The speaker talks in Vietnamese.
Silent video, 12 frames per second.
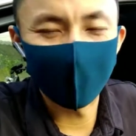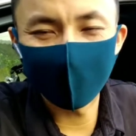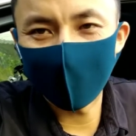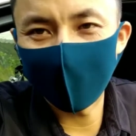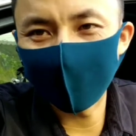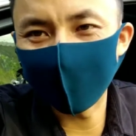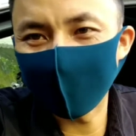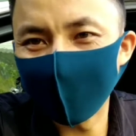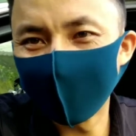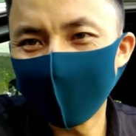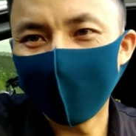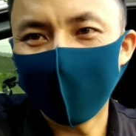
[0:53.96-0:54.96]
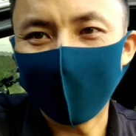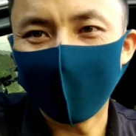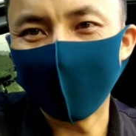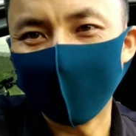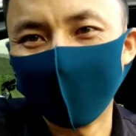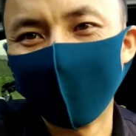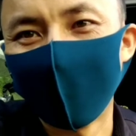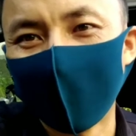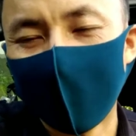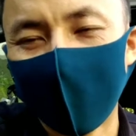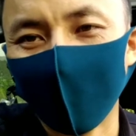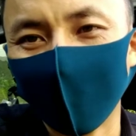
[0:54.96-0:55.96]
hoàn thành còn hơn là
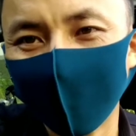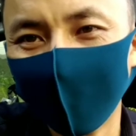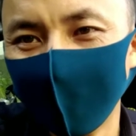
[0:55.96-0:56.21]
hoàn hảo